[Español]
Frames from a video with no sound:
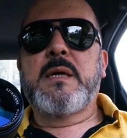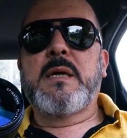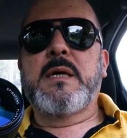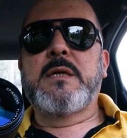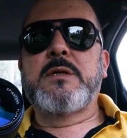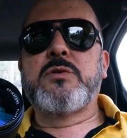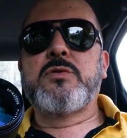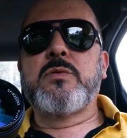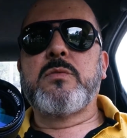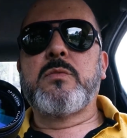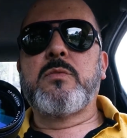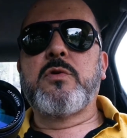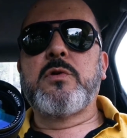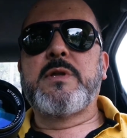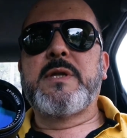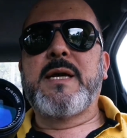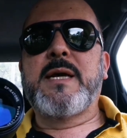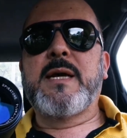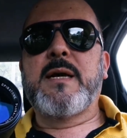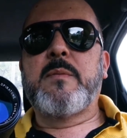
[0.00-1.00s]
en, su
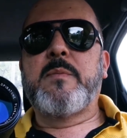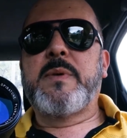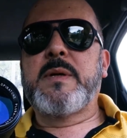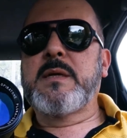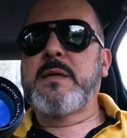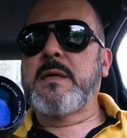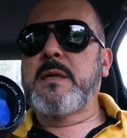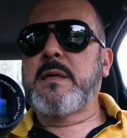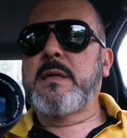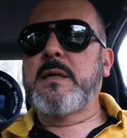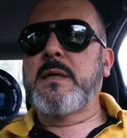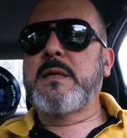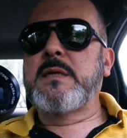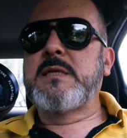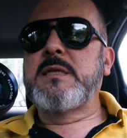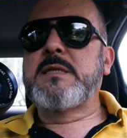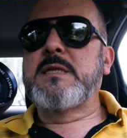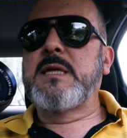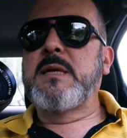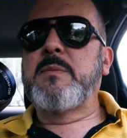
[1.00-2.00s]
multicapa, el,
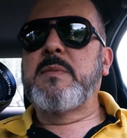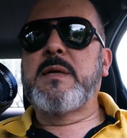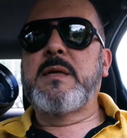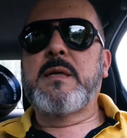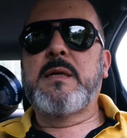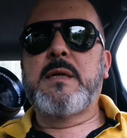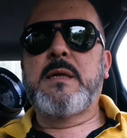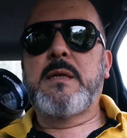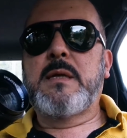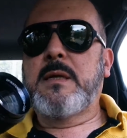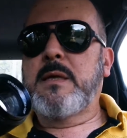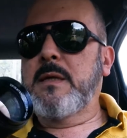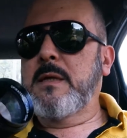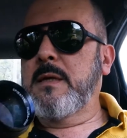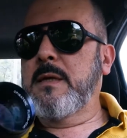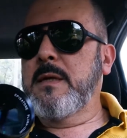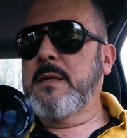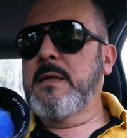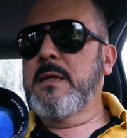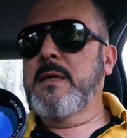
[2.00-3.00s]
sistema de, de,
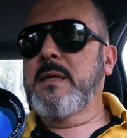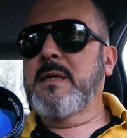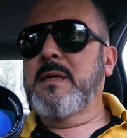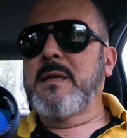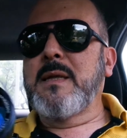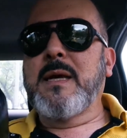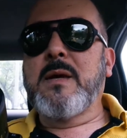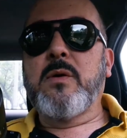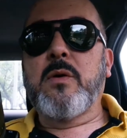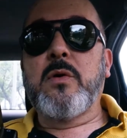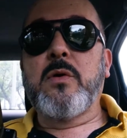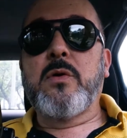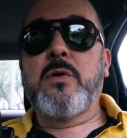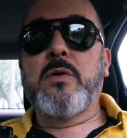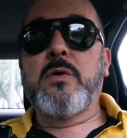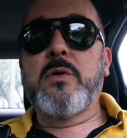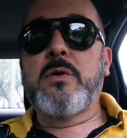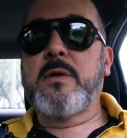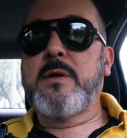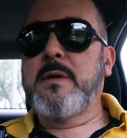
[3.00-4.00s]
de
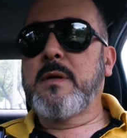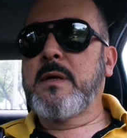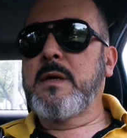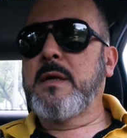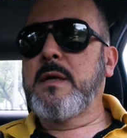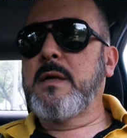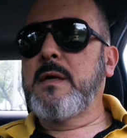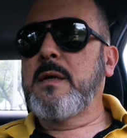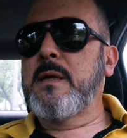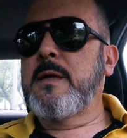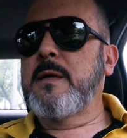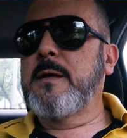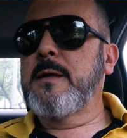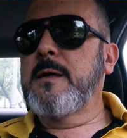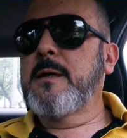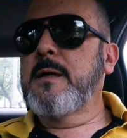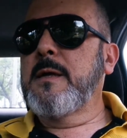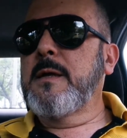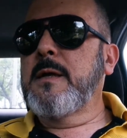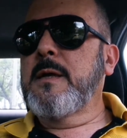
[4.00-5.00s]
color que
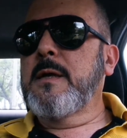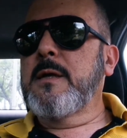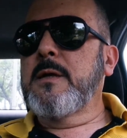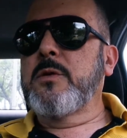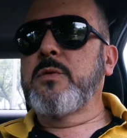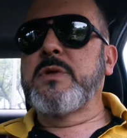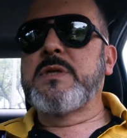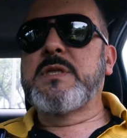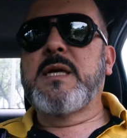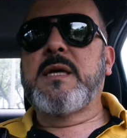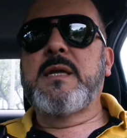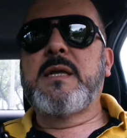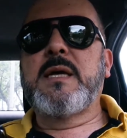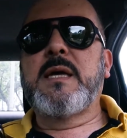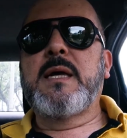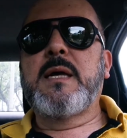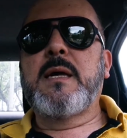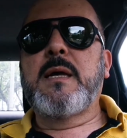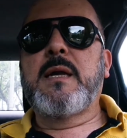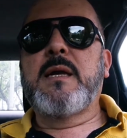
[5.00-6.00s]
no es
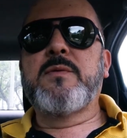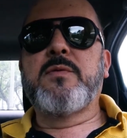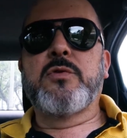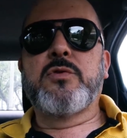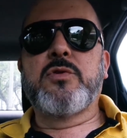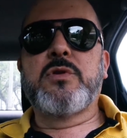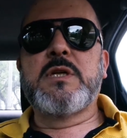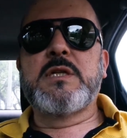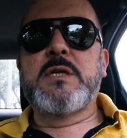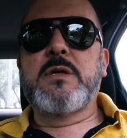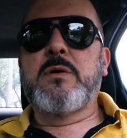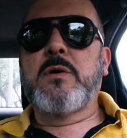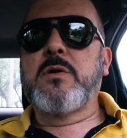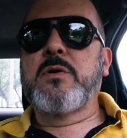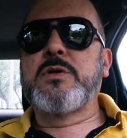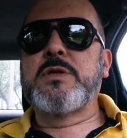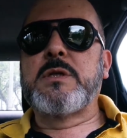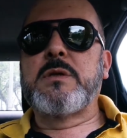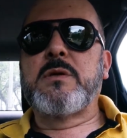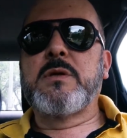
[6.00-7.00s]
que las fotos de ese
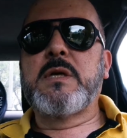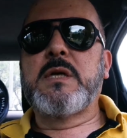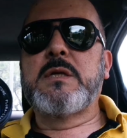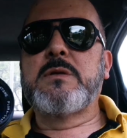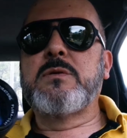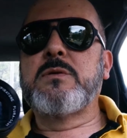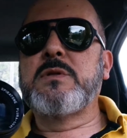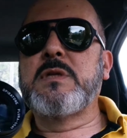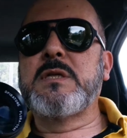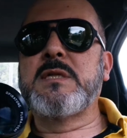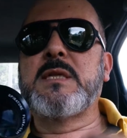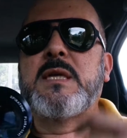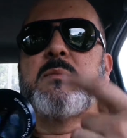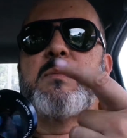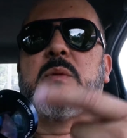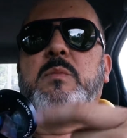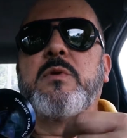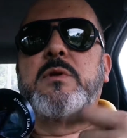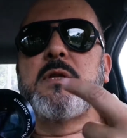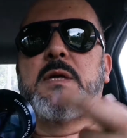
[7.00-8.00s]
color, sino que es un
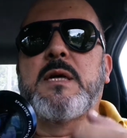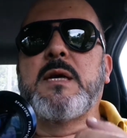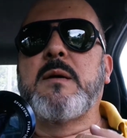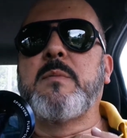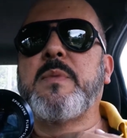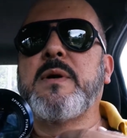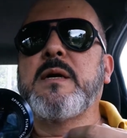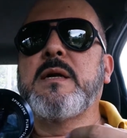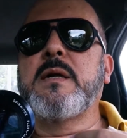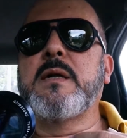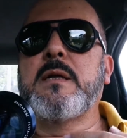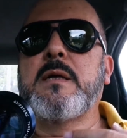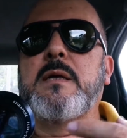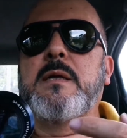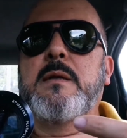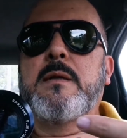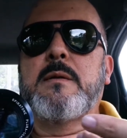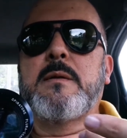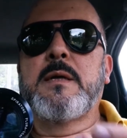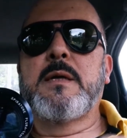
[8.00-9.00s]
sistema multicapa que
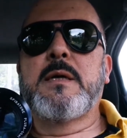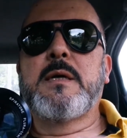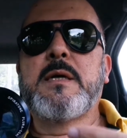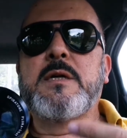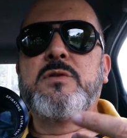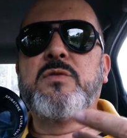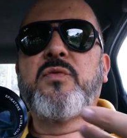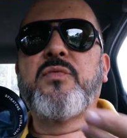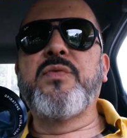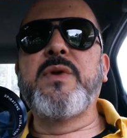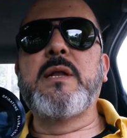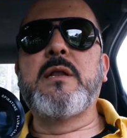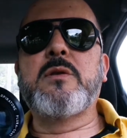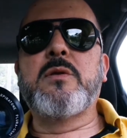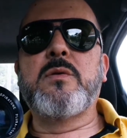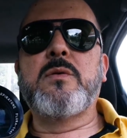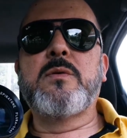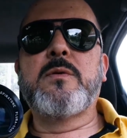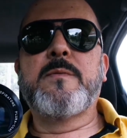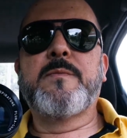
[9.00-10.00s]
es un
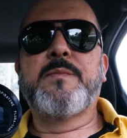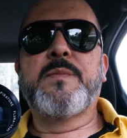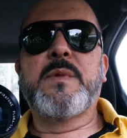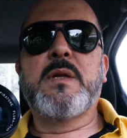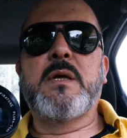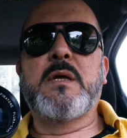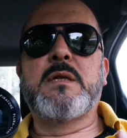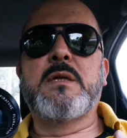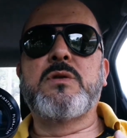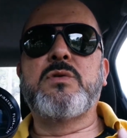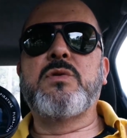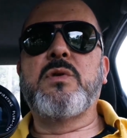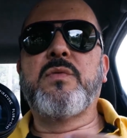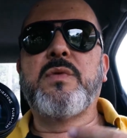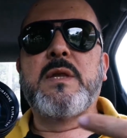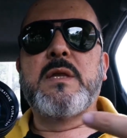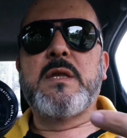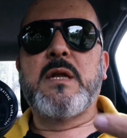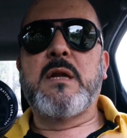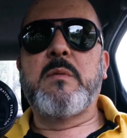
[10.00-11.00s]
filtro que te ayuda a
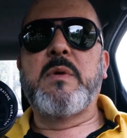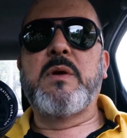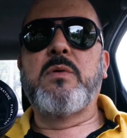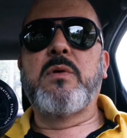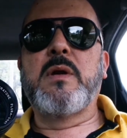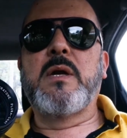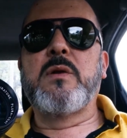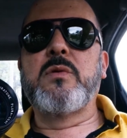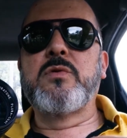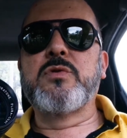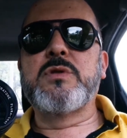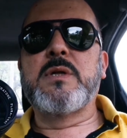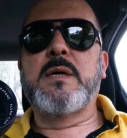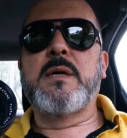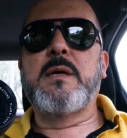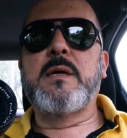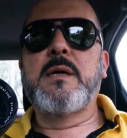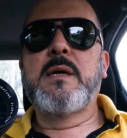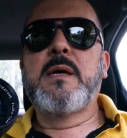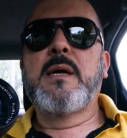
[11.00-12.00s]
filtrar mejor la luz,
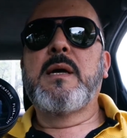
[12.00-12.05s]
a,